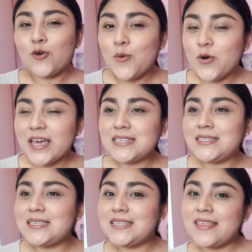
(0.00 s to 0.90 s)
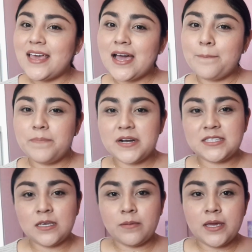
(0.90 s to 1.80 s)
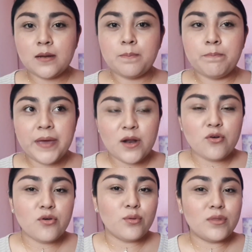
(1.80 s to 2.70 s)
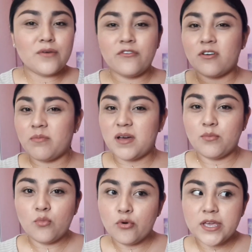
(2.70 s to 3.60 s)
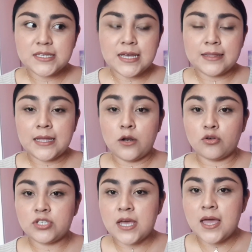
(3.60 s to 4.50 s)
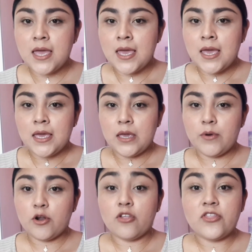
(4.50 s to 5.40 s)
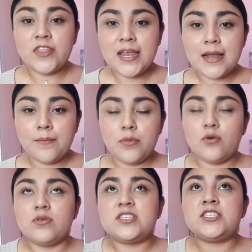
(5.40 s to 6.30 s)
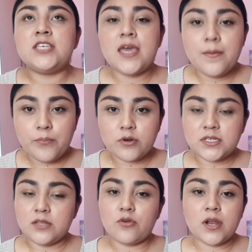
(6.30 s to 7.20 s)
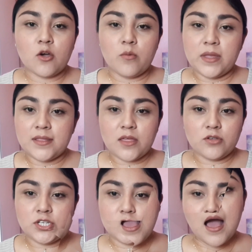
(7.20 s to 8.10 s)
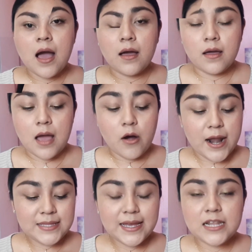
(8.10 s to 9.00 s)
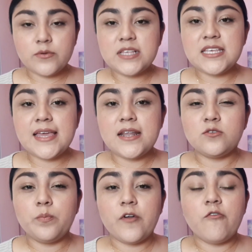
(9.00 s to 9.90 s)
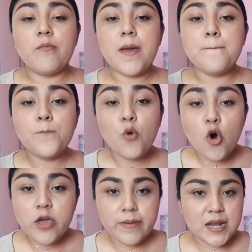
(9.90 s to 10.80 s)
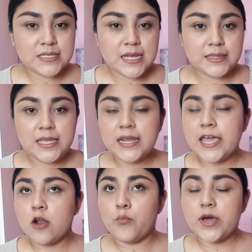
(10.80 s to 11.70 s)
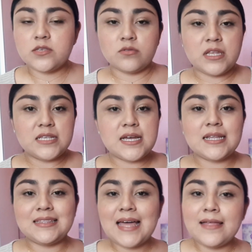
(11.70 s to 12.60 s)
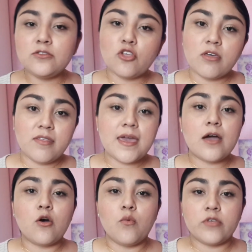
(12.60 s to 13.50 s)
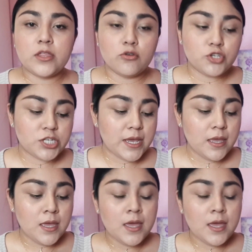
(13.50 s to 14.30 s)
Como que sí se deja percibir, pero no de una forma muy escandalosa. Y bueno, Dylan Blue 100% recomendado, chicos. Ahora, este que les voy a enseñar es un perfume muy versátil que lo puedes utilizar tanto de día como de noche.